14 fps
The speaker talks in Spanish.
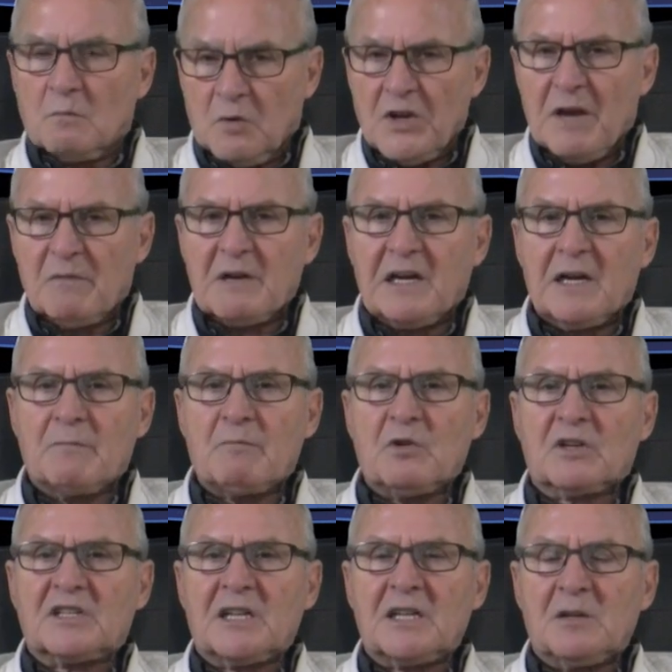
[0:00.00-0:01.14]
voy a abrir la
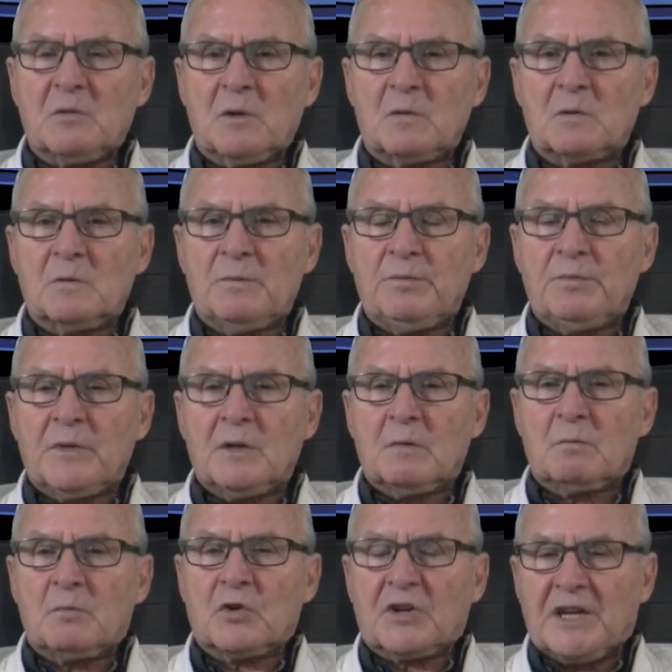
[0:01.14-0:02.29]
puerta de nuevo,
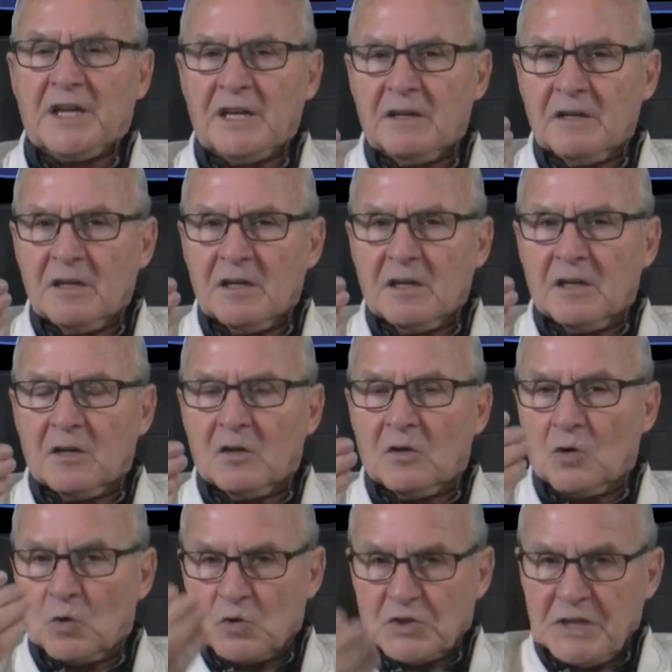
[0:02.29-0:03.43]
porque
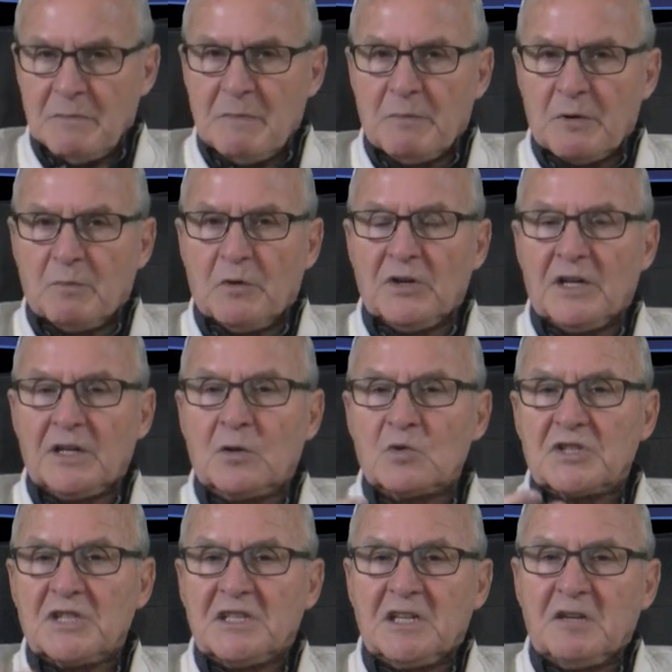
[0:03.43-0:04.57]
lo que usted me propone, que
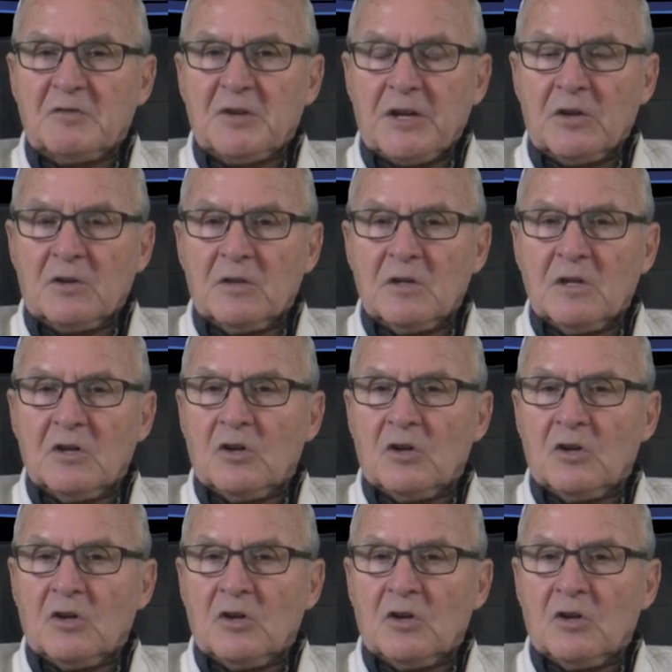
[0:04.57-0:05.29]
usted tiene frío,